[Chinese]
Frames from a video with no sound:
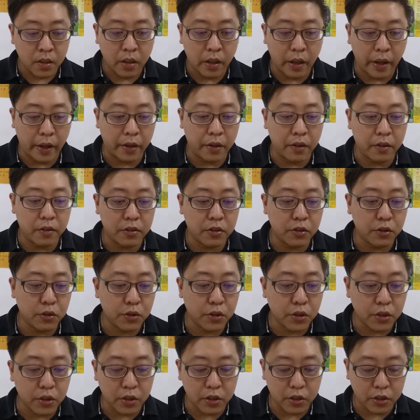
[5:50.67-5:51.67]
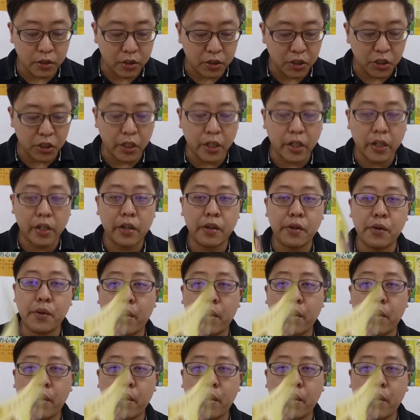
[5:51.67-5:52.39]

还有就是十二